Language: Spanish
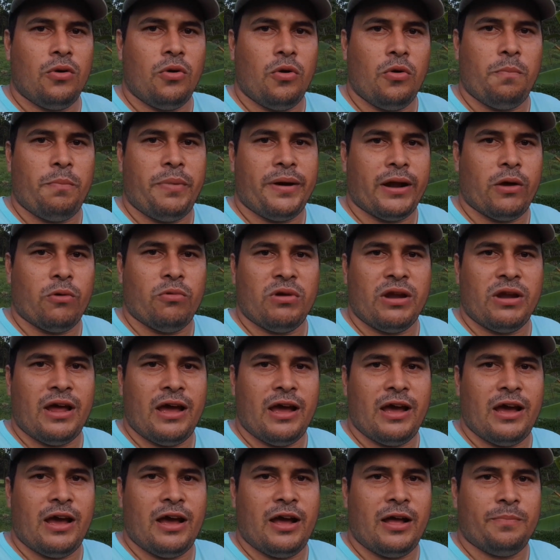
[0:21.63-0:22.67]
o para
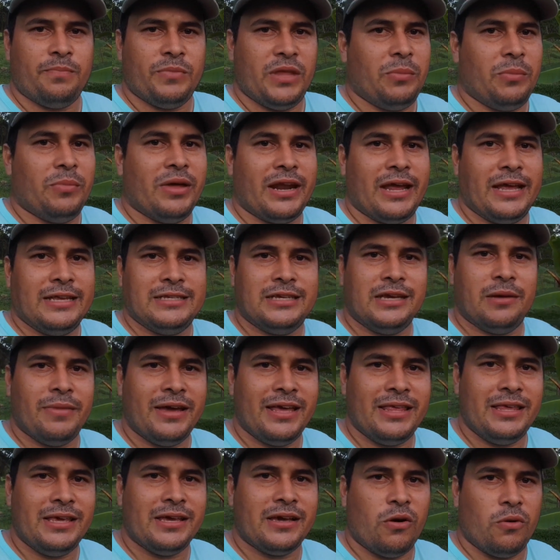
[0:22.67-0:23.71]
una emergencia
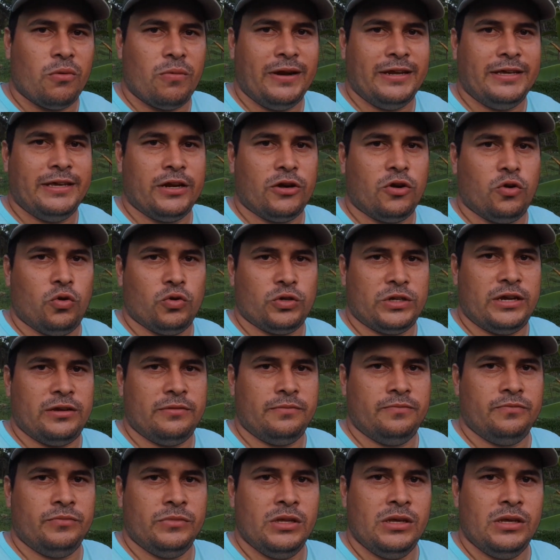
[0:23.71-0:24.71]
médica o cualquier cosa.